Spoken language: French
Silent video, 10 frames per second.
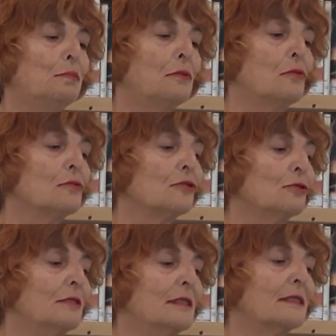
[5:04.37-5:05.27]
plomb se
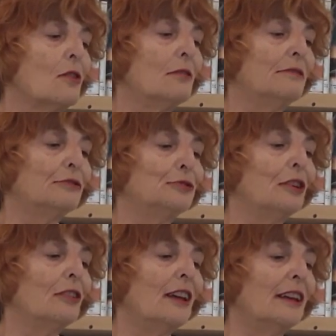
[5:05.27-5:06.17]
dissolvent
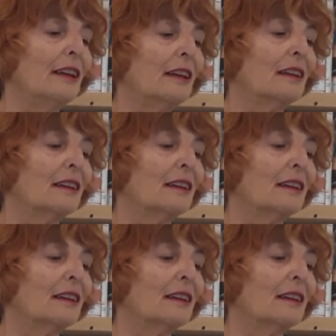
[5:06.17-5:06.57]
dans l'air.